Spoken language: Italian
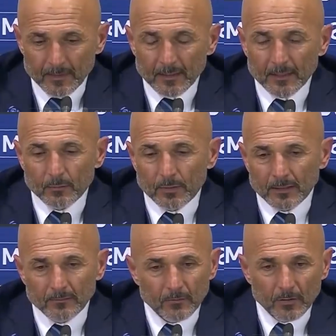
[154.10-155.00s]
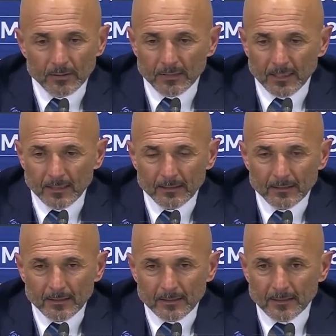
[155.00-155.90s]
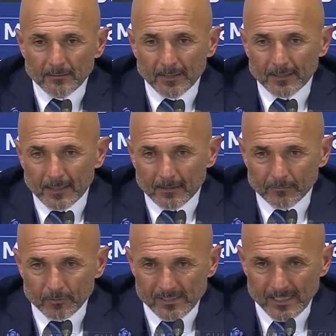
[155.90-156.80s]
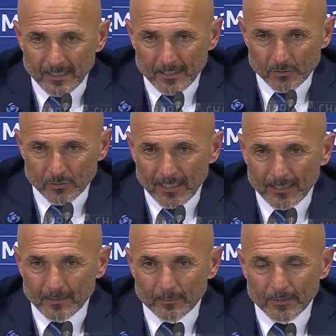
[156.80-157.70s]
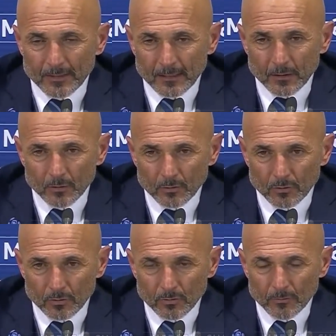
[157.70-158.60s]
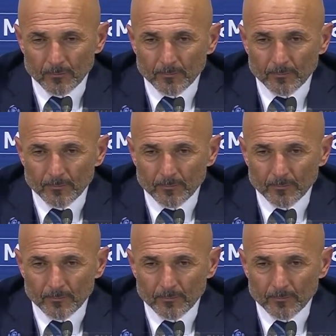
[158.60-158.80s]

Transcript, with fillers: che qualche volta devi andare a forzare la giocata perché loro,